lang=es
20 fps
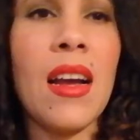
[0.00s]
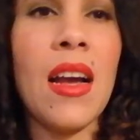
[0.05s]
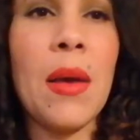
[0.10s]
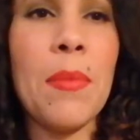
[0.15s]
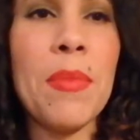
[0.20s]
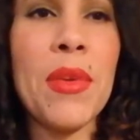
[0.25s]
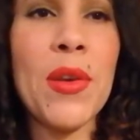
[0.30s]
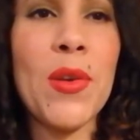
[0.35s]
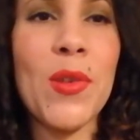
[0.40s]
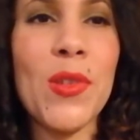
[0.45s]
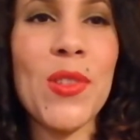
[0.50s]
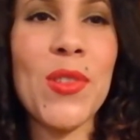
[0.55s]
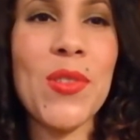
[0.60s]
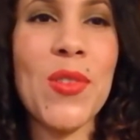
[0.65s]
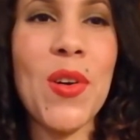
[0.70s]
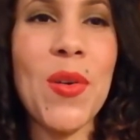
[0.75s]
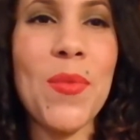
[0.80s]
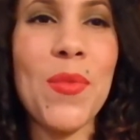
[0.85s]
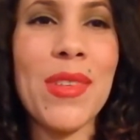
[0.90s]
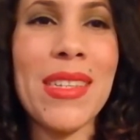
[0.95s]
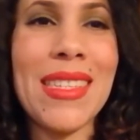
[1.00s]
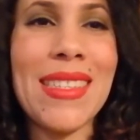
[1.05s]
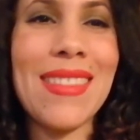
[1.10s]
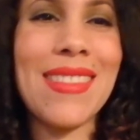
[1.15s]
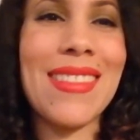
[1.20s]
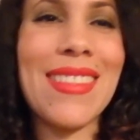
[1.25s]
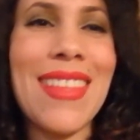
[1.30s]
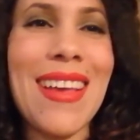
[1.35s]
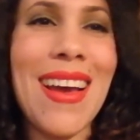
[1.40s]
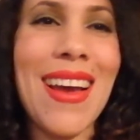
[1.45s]
Amigos, ¿cómo
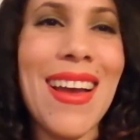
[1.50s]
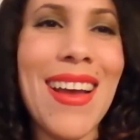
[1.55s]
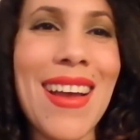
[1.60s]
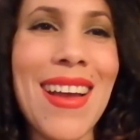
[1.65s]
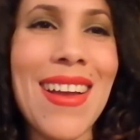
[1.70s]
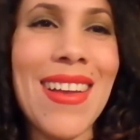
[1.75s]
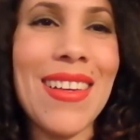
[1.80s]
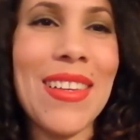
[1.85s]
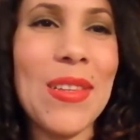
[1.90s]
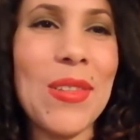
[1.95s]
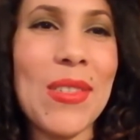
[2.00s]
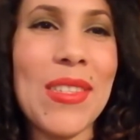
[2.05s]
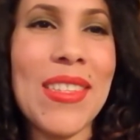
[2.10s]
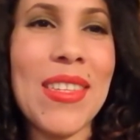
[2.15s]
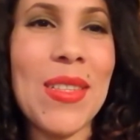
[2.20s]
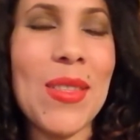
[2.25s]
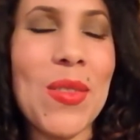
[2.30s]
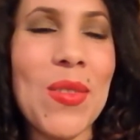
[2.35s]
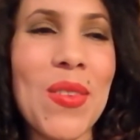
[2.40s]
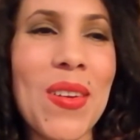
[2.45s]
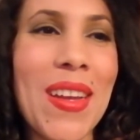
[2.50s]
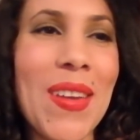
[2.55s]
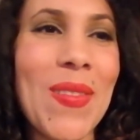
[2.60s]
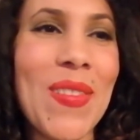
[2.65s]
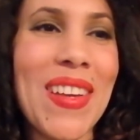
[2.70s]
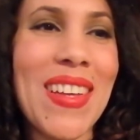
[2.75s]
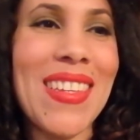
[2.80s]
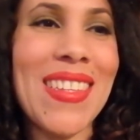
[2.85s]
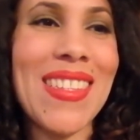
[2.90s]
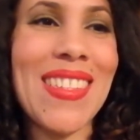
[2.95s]
están? Lo siento que
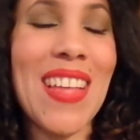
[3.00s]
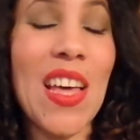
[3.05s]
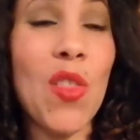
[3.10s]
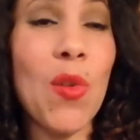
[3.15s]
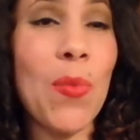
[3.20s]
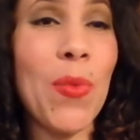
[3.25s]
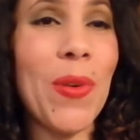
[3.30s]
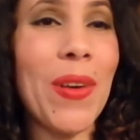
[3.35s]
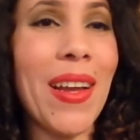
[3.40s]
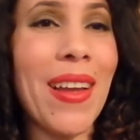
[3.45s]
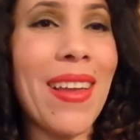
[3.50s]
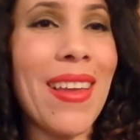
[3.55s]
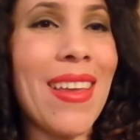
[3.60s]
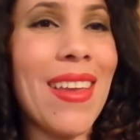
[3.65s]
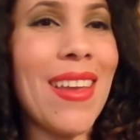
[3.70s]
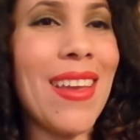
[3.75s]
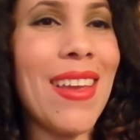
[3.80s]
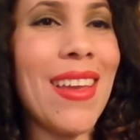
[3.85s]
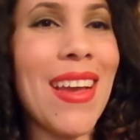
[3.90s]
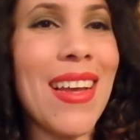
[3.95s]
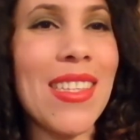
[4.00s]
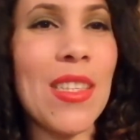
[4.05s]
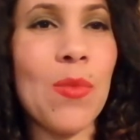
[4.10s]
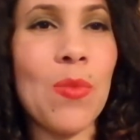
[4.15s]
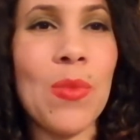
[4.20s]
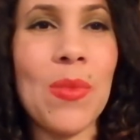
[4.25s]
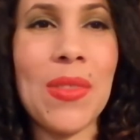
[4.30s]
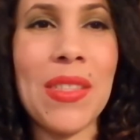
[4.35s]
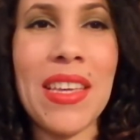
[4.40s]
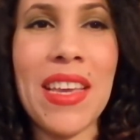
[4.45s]
no he estado por aquí hace
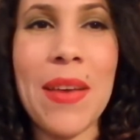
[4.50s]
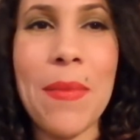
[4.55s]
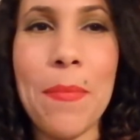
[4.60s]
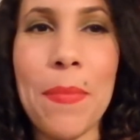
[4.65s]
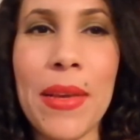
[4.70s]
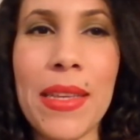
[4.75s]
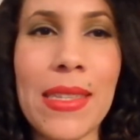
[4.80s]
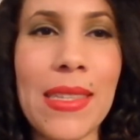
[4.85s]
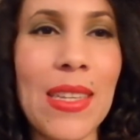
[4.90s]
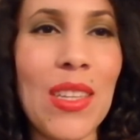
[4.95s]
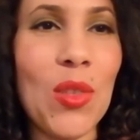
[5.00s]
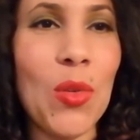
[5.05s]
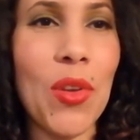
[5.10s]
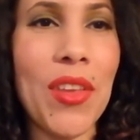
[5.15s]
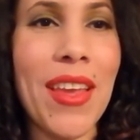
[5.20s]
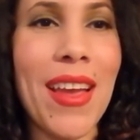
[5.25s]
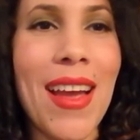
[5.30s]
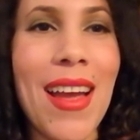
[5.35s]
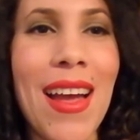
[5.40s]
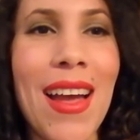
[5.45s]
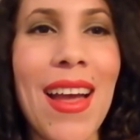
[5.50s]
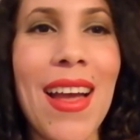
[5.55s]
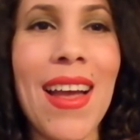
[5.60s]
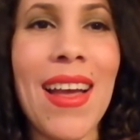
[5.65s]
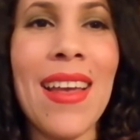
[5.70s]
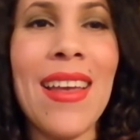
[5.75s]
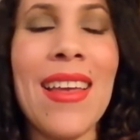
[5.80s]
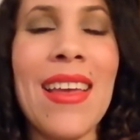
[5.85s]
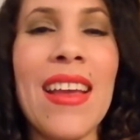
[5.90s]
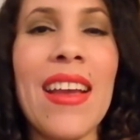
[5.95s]
un tiempecito ya,
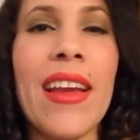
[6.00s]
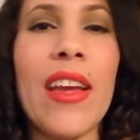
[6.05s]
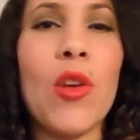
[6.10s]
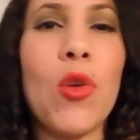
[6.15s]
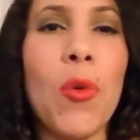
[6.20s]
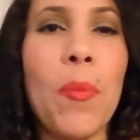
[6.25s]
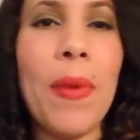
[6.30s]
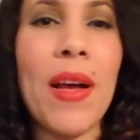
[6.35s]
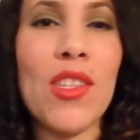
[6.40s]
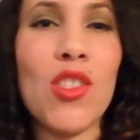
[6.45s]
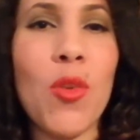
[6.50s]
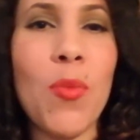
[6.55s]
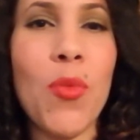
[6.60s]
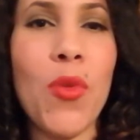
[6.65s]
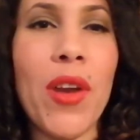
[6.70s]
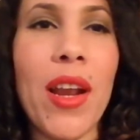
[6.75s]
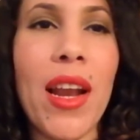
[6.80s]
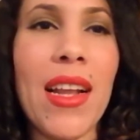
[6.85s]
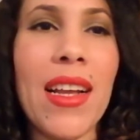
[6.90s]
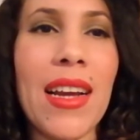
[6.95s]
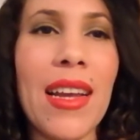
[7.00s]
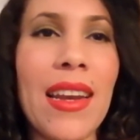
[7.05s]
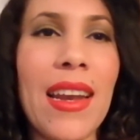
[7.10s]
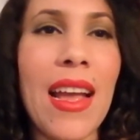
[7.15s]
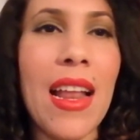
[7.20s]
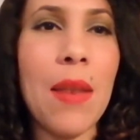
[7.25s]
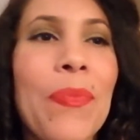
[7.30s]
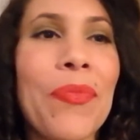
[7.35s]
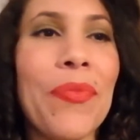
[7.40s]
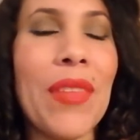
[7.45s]
que no paso por el
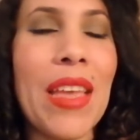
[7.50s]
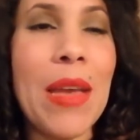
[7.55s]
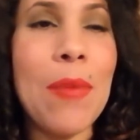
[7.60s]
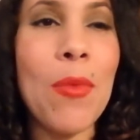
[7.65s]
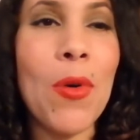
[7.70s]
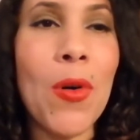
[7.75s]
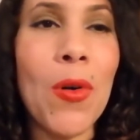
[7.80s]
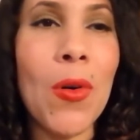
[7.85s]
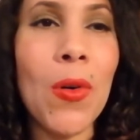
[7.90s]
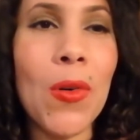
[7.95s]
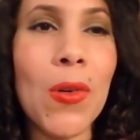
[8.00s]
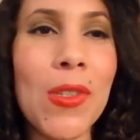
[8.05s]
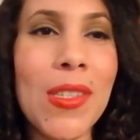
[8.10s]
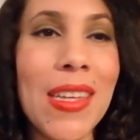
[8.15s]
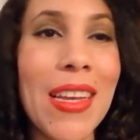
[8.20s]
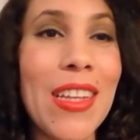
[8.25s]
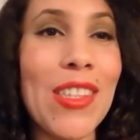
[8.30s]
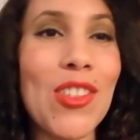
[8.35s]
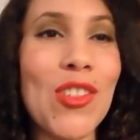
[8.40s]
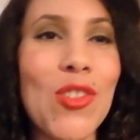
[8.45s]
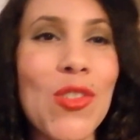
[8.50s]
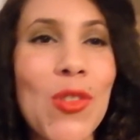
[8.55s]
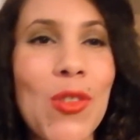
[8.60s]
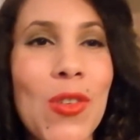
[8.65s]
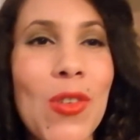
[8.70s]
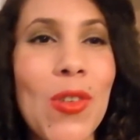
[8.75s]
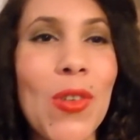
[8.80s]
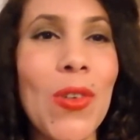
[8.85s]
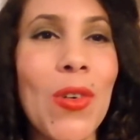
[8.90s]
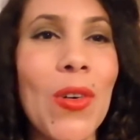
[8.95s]
canal. Hemos
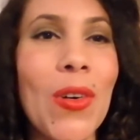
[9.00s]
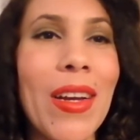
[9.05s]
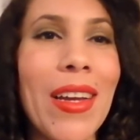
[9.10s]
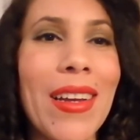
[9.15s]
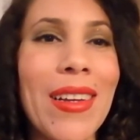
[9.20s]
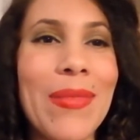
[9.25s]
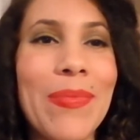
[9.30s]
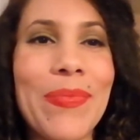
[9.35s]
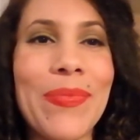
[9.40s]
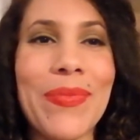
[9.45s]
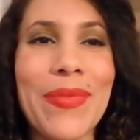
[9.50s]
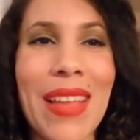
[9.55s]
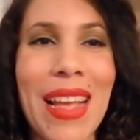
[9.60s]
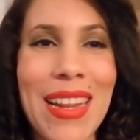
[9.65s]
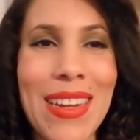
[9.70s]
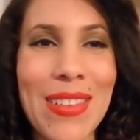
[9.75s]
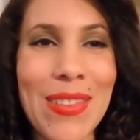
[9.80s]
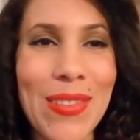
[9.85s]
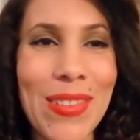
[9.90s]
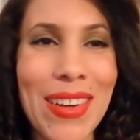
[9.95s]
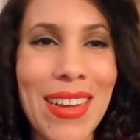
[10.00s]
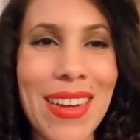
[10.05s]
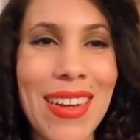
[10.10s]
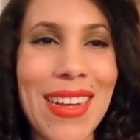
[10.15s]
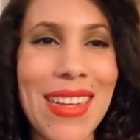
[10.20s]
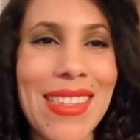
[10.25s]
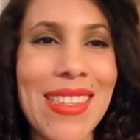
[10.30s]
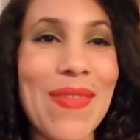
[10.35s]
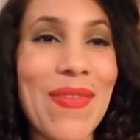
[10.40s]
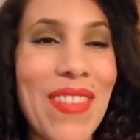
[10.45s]
hecho em,
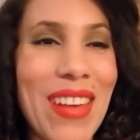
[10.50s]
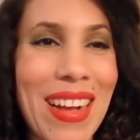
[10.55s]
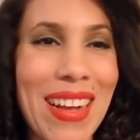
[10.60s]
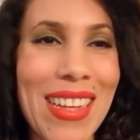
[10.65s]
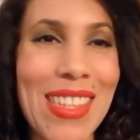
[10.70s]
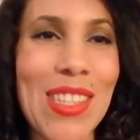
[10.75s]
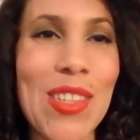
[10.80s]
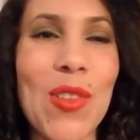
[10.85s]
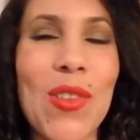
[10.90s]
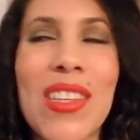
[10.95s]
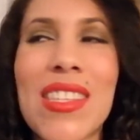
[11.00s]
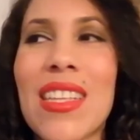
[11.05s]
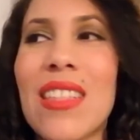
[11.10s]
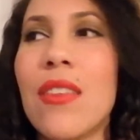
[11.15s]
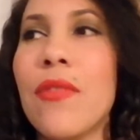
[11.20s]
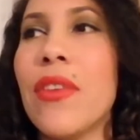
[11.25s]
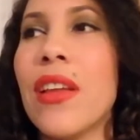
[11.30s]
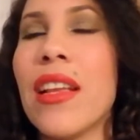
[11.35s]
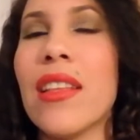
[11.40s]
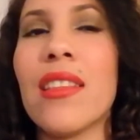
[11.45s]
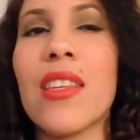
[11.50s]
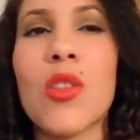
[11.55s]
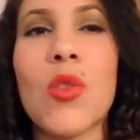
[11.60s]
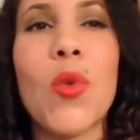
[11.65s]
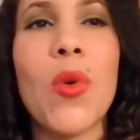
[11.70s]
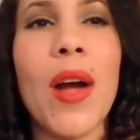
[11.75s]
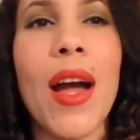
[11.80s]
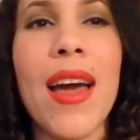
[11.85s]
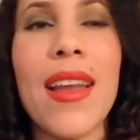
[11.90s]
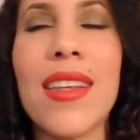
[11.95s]
algunas vacaciones en diferentes
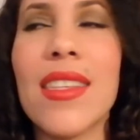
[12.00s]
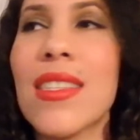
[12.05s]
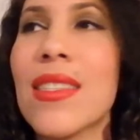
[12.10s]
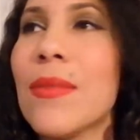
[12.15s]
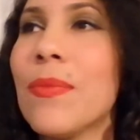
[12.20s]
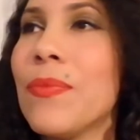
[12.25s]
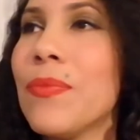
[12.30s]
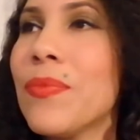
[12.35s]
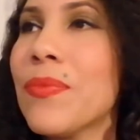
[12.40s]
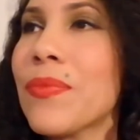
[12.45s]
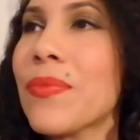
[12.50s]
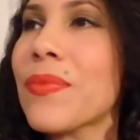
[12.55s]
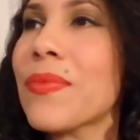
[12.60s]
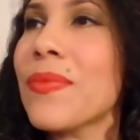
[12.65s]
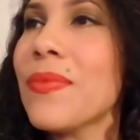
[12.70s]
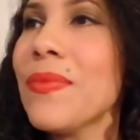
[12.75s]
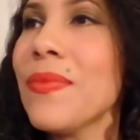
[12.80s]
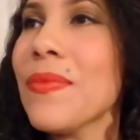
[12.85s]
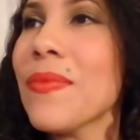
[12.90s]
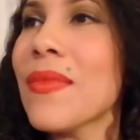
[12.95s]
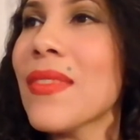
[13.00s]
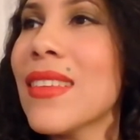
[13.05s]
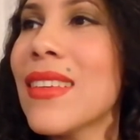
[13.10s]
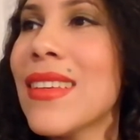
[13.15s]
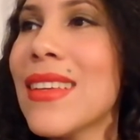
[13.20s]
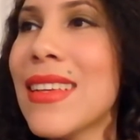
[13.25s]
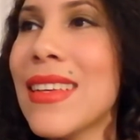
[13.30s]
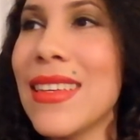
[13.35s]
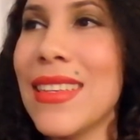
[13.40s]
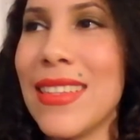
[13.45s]
lugares. Eso es de mi
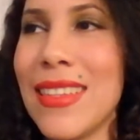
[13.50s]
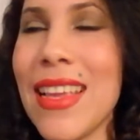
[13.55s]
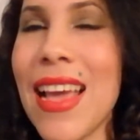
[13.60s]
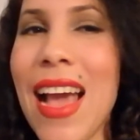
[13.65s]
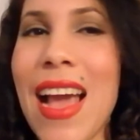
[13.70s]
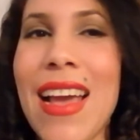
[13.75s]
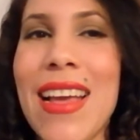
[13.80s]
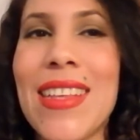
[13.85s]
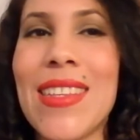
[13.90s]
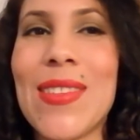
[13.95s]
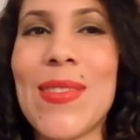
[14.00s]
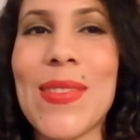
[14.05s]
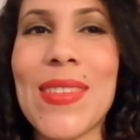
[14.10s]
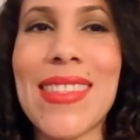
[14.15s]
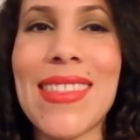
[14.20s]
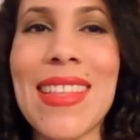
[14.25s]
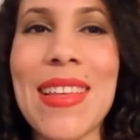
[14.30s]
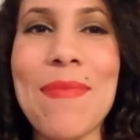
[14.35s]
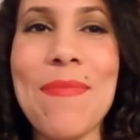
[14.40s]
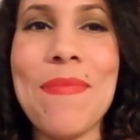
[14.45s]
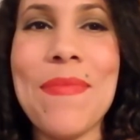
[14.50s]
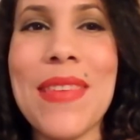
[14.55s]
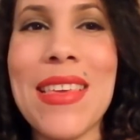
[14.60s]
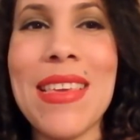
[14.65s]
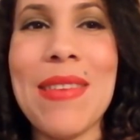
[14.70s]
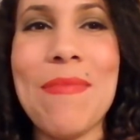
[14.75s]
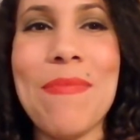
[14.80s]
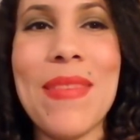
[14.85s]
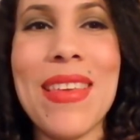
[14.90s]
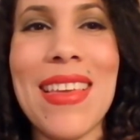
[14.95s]
mira. Ya, eso es de
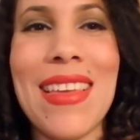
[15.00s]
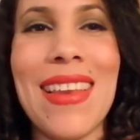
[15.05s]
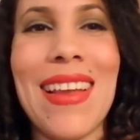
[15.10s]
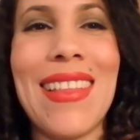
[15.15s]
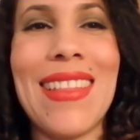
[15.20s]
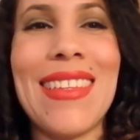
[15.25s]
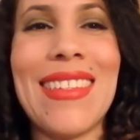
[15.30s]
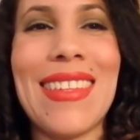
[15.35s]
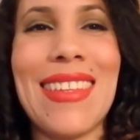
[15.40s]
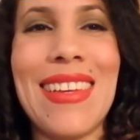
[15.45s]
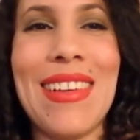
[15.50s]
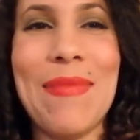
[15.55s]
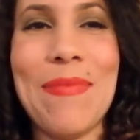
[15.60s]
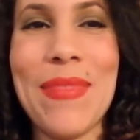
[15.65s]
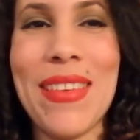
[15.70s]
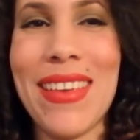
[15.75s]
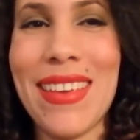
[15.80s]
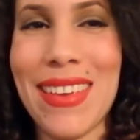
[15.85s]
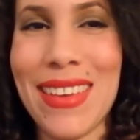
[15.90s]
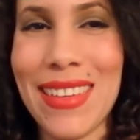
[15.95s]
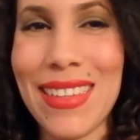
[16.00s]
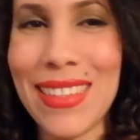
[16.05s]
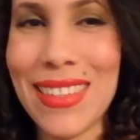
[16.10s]
mi mira, dice la mía.